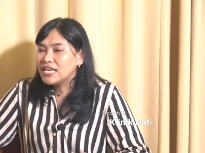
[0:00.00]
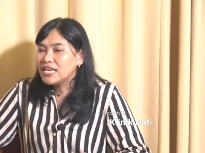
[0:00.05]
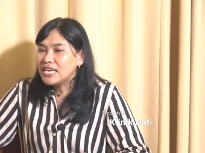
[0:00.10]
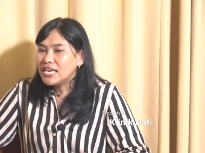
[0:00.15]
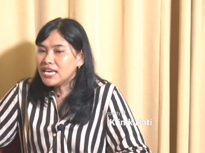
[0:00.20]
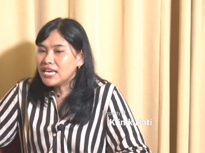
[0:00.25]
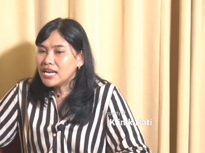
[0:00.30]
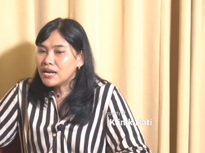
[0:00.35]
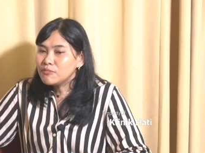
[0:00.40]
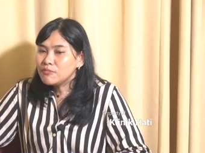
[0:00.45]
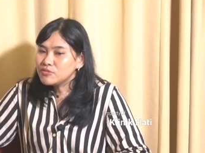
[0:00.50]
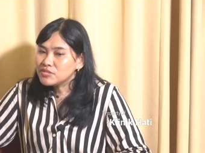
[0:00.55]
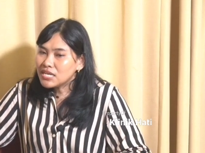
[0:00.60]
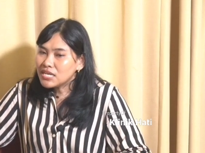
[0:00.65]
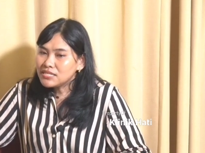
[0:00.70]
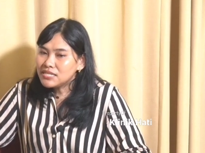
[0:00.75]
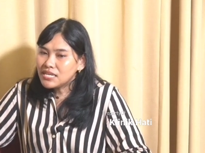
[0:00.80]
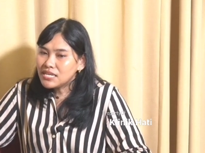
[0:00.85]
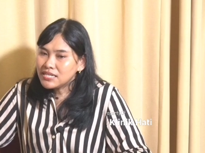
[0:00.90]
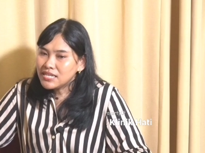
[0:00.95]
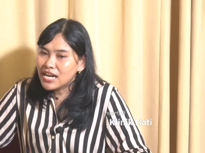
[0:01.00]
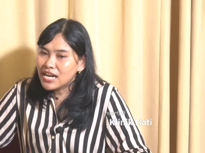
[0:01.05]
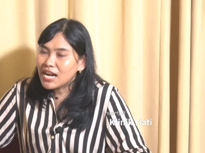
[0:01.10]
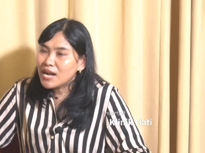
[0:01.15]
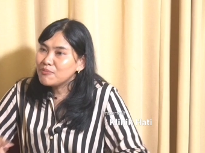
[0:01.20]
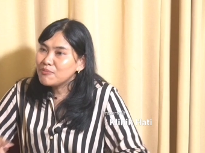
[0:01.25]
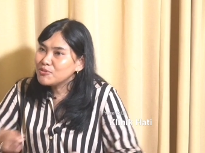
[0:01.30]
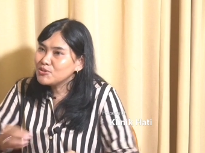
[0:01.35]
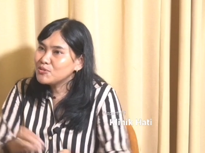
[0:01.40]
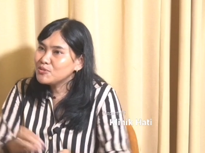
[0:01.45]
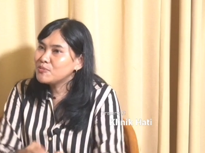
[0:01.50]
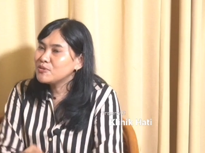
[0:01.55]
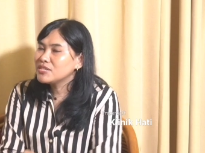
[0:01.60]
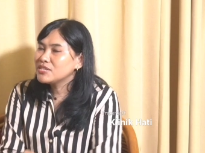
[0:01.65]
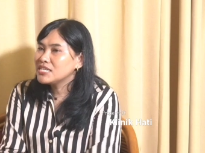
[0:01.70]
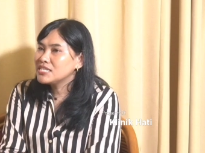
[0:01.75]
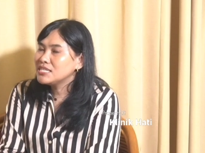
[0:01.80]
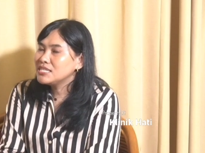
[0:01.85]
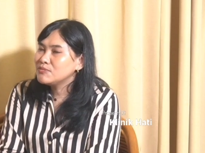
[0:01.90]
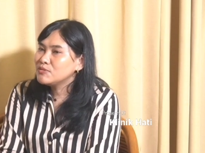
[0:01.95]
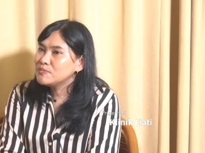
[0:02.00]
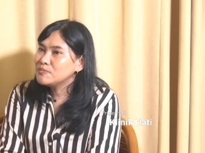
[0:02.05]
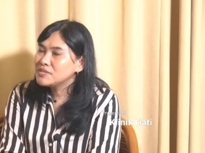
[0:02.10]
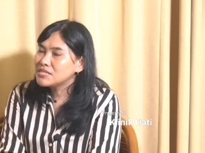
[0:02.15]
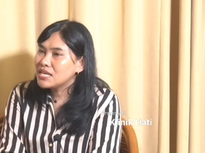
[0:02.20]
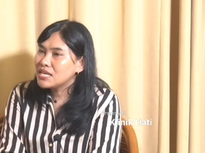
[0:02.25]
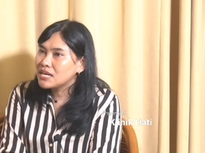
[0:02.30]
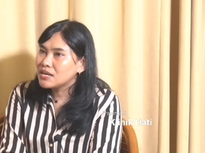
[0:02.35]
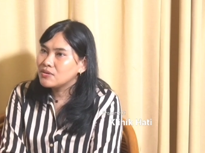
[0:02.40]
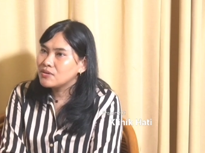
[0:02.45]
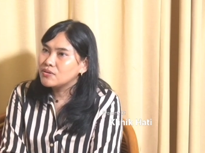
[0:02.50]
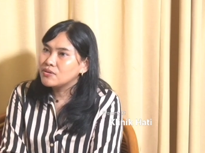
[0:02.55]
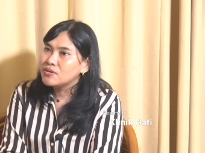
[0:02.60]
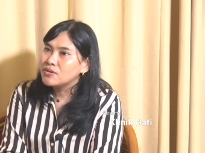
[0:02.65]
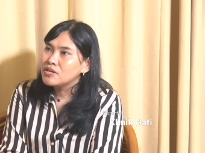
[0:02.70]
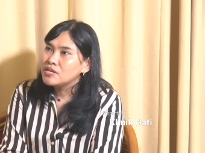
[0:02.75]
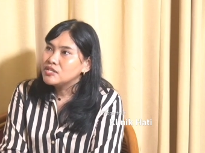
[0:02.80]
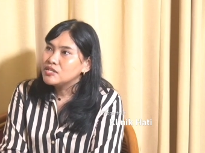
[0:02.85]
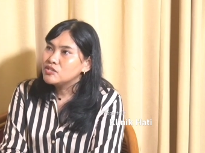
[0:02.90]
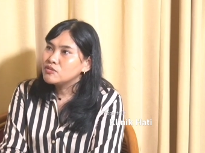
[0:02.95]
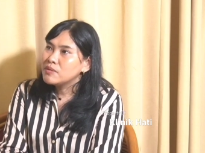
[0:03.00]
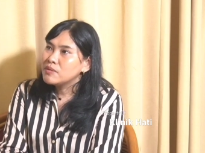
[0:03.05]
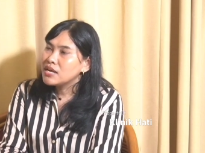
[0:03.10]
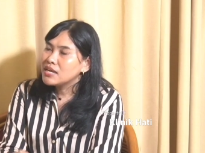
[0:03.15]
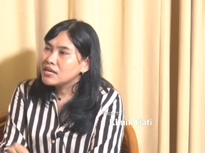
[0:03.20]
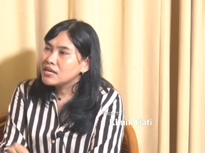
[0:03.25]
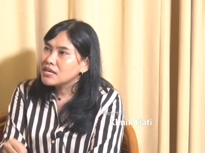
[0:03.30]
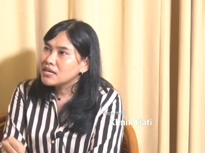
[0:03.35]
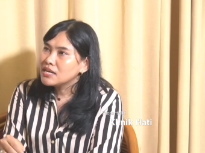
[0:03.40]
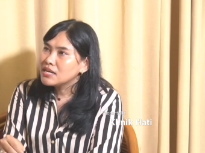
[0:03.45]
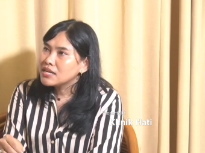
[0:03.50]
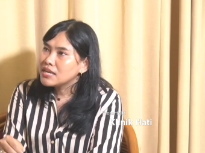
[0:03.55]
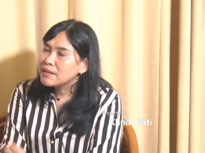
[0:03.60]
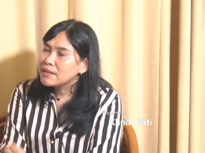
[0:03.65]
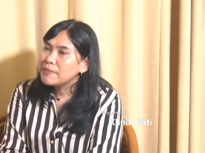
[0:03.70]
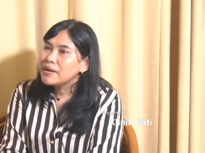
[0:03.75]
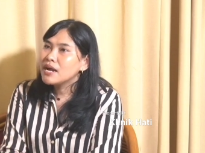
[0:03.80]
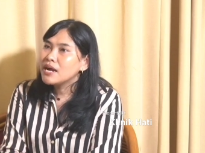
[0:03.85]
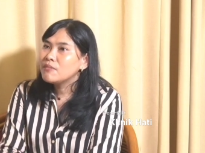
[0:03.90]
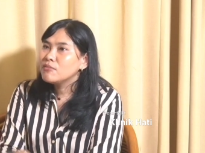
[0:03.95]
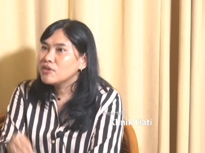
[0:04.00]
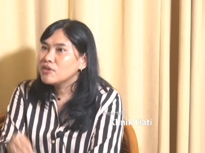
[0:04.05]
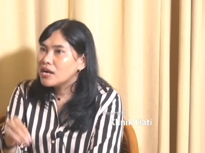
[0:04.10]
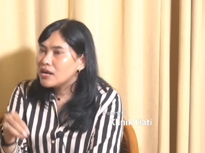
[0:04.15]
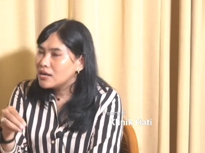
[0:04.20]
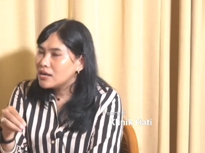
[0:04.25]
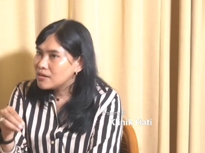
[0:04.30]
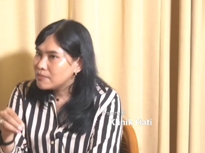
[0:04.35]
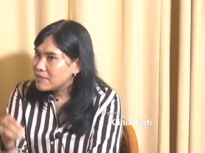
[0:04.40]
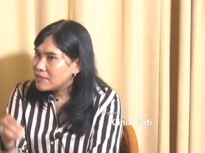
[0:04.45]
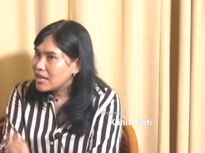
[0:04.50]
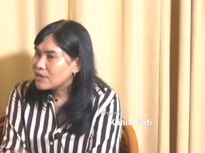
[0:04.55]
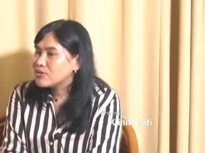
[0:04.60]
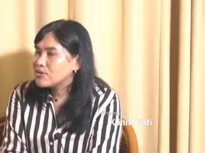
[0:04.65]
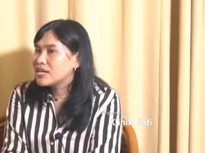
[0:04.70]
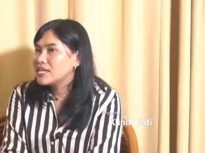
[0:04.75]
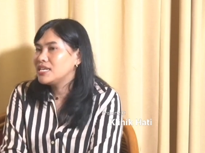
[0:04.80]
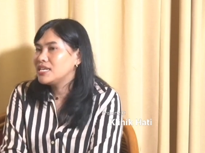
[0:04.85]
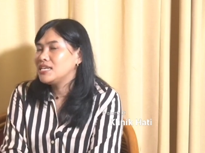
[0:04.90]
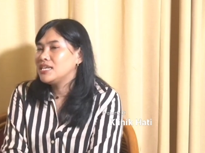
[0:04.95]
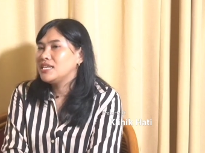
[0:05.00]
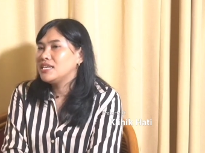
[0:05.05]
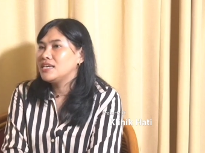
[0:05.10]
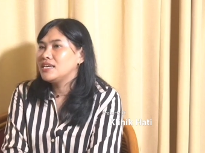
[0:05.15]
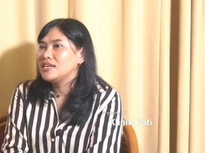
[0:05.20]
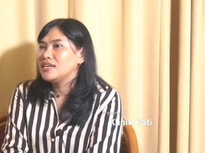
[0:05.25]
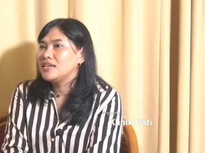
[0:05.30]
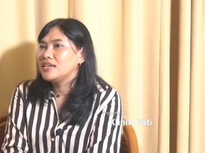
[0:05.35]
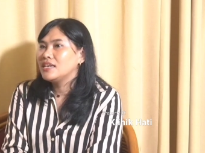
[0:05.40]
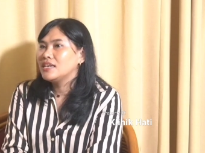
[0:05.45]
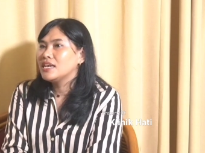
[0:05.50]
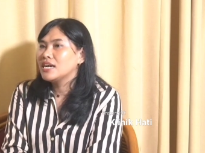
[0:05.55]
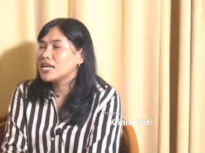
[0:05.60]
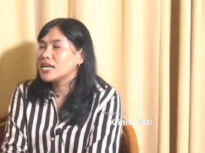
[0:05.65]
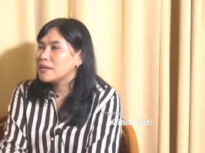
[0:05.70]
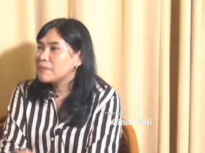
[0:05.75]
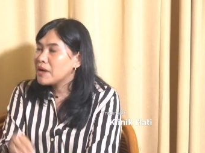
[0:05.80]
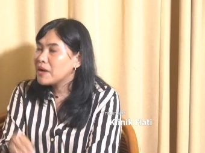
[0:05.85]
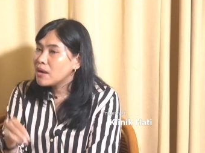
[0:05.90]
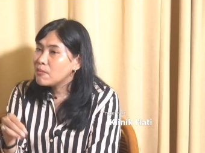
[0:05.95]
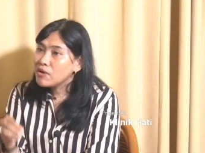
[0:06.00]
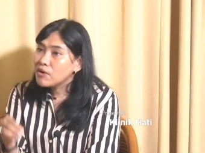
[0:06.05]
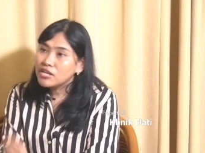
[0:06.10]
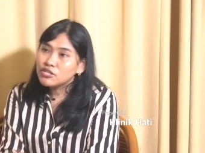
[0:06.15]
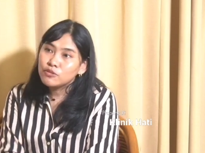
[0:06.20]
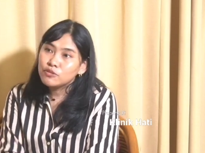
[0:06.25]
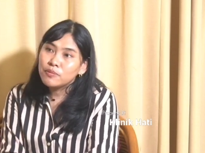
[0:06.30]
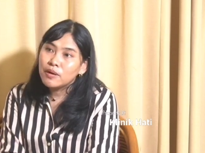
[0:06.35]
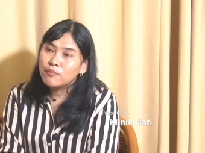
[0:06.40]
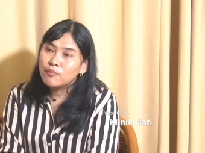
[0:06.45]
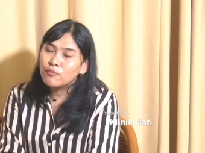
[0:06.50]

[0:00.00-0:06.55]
Eh, kamu sadar nggak kamu tuh potensimu besar loh. Cuma kenapa kamu nggak melakukan ini? Hmm. Kenapa kamu nggak coba